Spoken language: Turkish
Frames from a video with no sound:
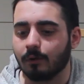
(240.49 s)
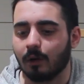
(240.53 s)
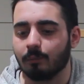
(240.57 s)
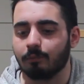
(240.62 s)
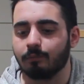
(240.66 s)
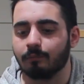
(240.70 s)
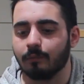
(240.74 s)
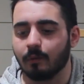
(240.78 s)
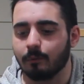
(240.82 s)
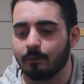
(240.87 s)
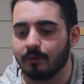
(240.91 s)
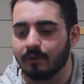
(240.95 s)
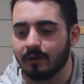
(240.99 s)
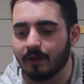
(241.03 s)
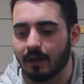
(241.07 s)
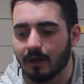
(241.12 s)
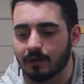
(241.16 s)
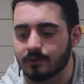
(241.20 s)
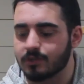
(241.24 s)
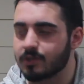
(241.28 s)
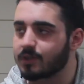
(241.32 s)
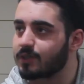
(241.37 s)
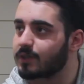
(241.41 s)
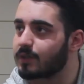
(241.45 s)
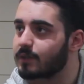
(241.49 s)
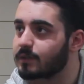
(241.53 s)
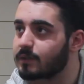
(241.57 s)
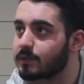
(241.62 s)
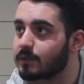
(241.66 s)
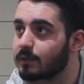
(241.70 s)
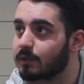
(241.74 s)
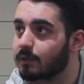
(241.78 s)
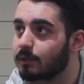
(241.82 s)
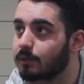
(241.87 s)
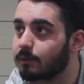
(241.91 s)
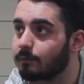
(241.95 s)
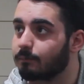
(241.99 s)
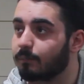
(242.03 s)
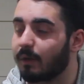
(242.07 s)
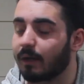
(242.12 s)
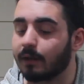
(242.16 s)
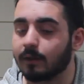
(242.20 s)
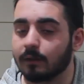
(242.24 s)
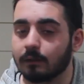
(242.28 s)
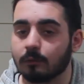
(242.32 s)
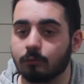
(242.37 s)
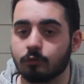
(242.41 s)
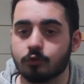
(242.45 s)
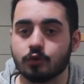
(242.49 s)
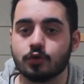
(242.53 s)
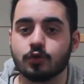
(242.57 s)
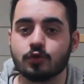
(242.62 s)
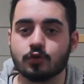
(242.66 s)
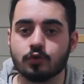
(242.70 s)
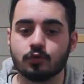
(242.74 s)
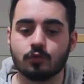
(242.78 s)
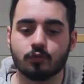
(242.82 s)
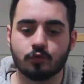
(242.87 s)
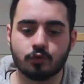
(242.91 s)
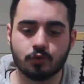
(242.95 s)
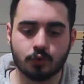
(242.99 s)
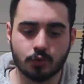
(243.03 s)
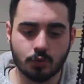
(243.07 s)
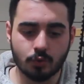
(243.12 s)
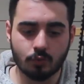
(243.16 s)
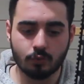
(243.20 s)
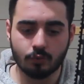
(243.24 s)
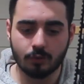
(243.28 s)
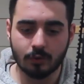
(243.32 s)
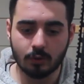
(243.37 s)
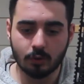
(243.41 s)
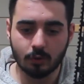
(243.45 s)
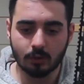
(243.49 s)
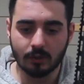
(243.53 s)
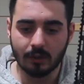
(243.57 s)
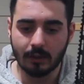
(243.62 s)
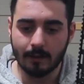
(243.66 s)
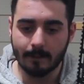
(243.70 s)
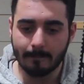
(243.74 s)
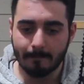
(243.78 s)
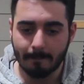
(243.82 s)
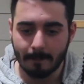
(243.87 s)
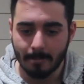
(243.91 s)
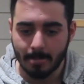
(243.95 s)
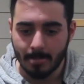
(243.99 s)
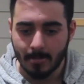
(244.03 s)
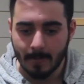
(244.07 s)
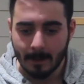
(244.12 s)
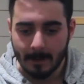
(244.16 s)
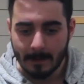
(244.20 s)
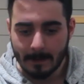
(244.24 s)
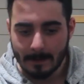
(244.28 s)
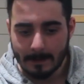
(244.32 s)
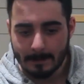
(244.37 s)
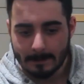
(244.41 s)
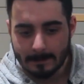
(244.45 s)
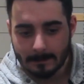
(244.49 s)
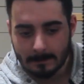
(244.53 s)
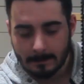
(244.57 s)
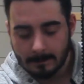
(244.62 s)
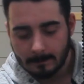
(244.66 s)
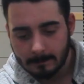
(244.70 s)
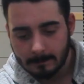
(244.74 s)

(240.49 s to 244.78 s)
Rabbime binlerce kez. Bir, bak şu şu herhangi bir videoda dine karşı atıyorum